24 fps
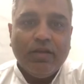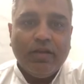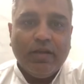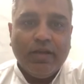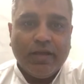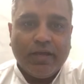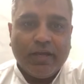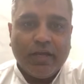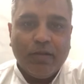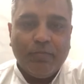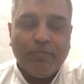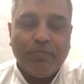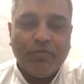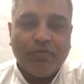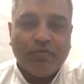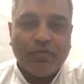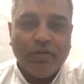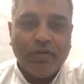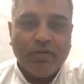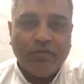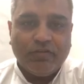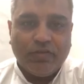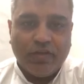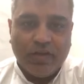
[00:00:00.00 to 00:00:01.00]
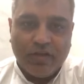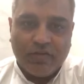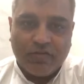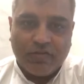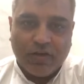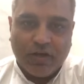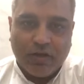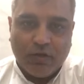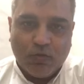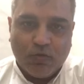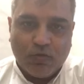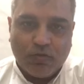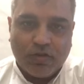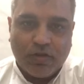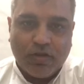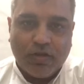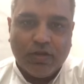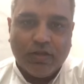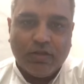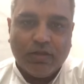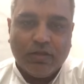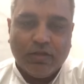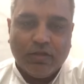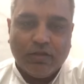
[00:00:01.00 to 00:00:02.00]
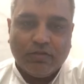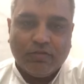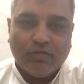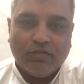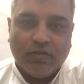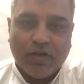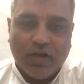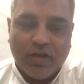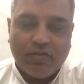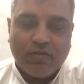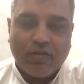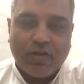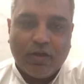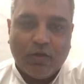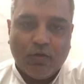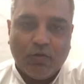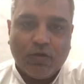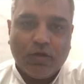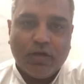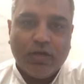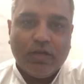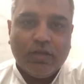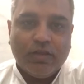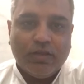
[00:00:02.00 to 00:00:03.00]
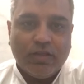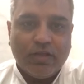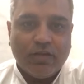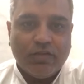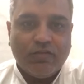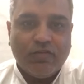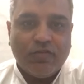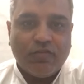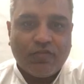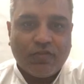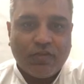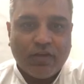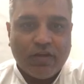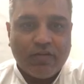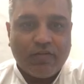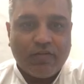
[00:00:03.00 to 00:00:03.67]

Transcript: लेकिन पिछले छः सालों से छः सालों के अंदर जिस तरह